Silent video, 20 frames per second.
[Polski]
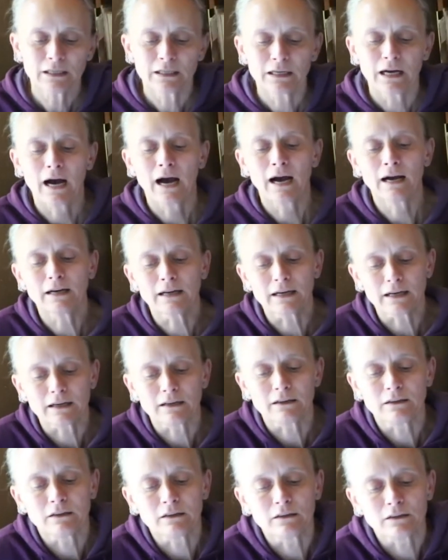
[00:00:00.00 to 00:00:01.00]
Ale
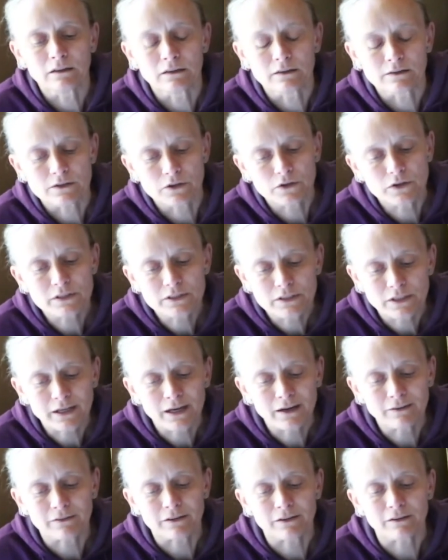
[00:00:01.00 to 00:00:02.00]
y, co jest
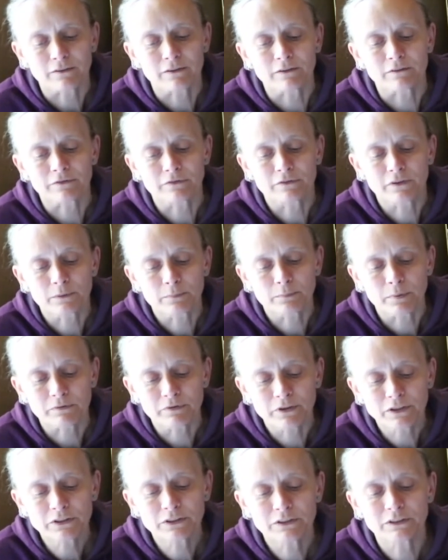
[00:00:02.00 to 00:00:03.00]
ciekawe, w
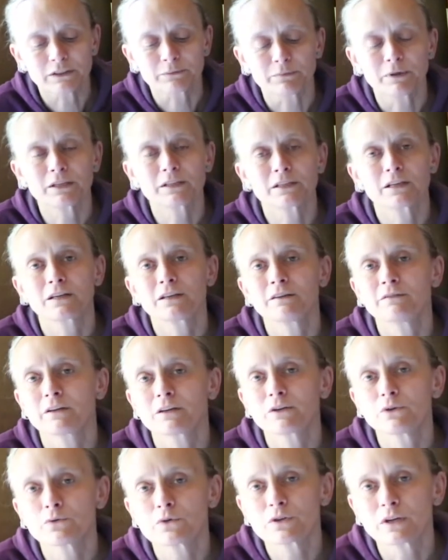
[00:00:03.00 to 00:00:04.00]
powieści Śmierć
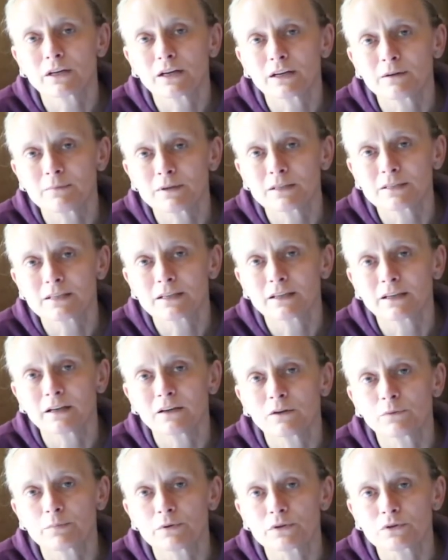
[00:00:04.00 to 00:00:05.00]
archiwariusza Kalman Segal
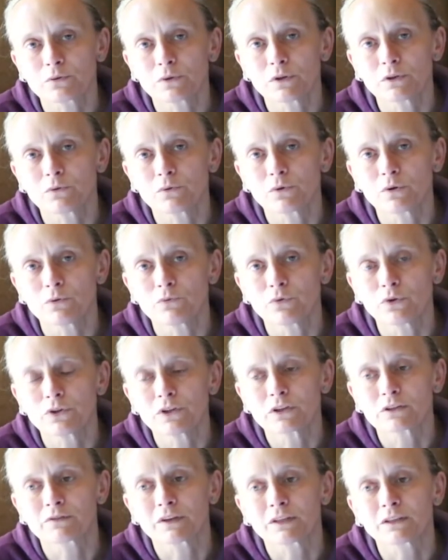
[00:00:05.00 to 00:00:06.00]
opisuje II wojnę
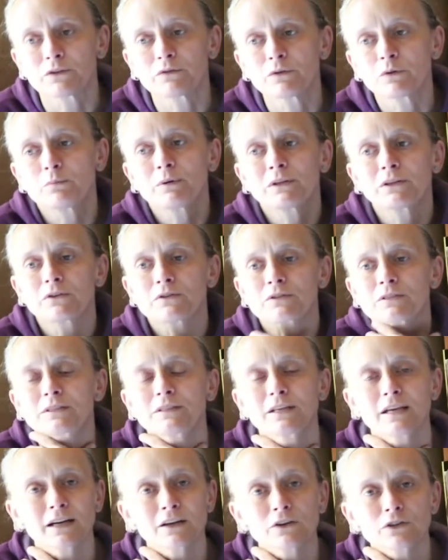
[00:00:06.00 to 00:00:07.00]
światową, będąc
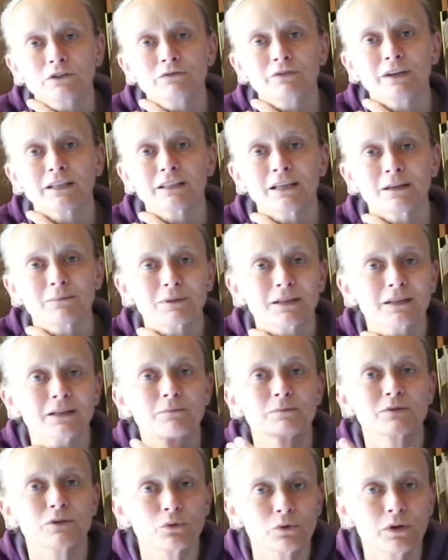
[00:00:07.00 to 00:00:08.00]
niejako świadkiem takim
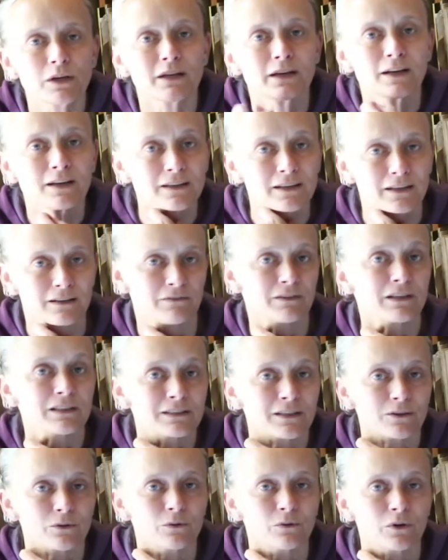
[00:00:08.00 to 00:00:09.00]
z drugiej ręki.
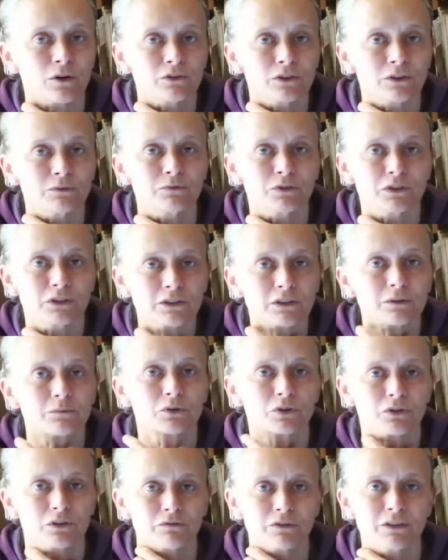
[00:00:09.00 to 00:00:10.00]
Wiedział o tym wszystkim, co
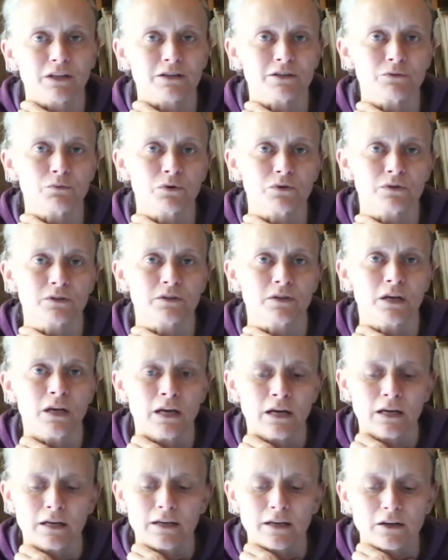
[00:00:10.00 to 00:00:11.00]
się wydarzyło z
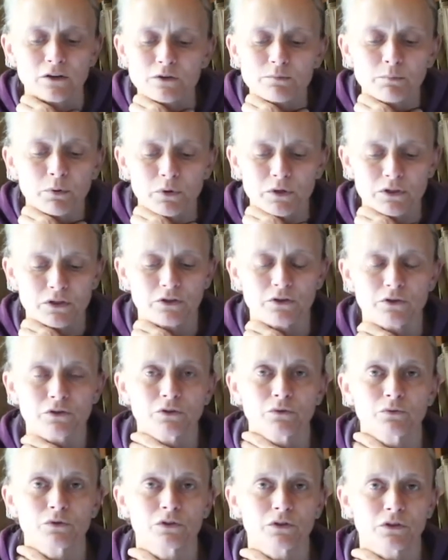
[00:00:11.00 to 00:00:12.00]
jego
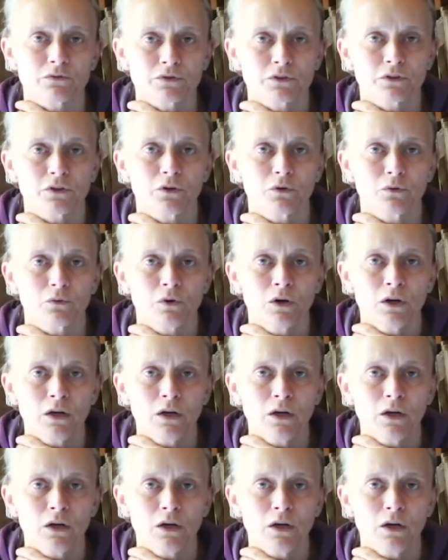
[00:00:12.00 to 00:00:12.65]
społecznością żydowską